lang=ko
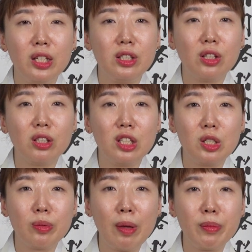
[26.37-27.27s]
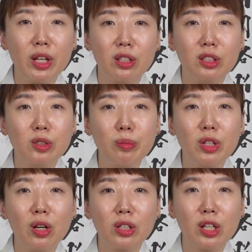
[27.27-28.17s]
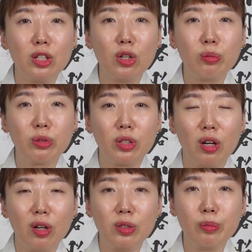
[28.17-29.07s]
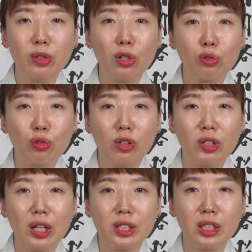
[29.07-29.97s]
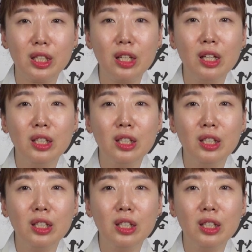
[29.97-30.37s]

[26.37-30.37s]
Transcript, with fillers: 2023년 음력 1월부터 음력 6월까지